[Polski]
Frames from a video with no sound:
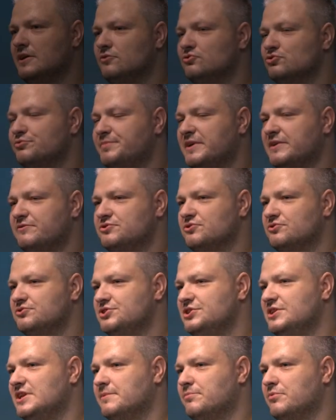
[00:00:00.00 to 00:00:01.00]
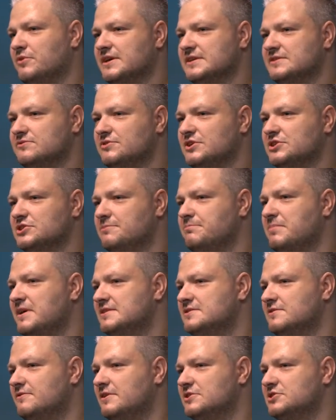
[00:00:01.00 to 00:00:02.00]
Już pierwszy odcinek pokazuje, że
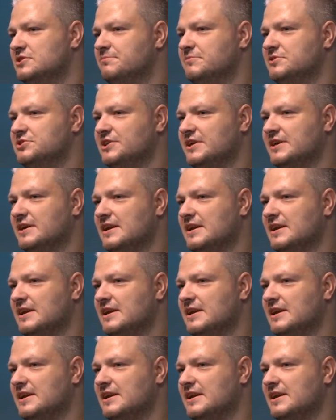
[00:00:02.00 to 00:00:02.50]
bardzo ważna będzie